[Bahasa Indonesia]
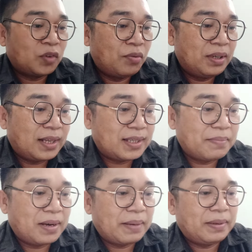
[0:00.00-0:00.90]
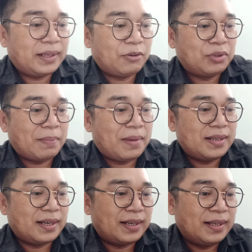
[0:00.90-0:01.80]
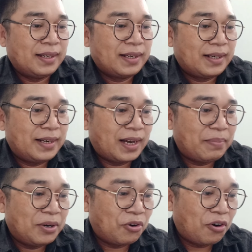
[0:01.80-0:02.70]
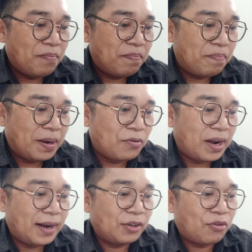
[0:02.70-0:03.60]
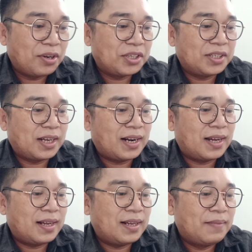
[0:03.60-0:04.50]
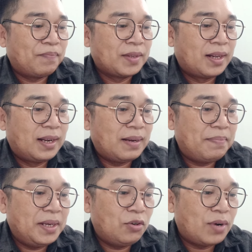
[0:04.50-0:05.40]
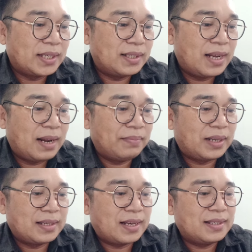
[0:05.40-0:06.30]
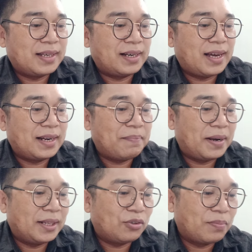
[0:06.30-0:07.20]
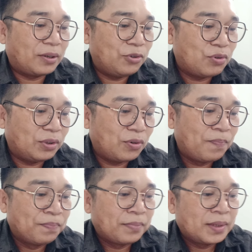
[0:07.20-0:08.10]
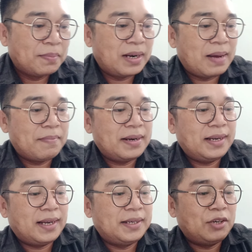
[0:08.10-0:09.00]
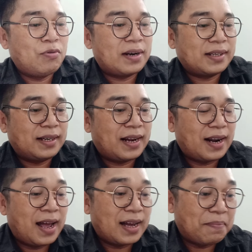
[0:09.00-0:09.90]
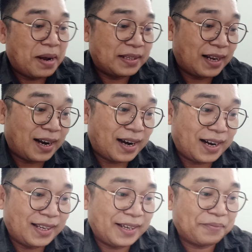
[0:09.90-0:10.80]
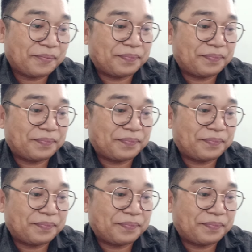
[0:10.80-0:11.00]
komunitas sebagai metrik utamanya dengan mendorong penggunaan koin secara lebih luas dalam transaksi sehari-hari, Pay Network bertujuan untuk menambah nilai di luar sekedar angka pasar. Ya.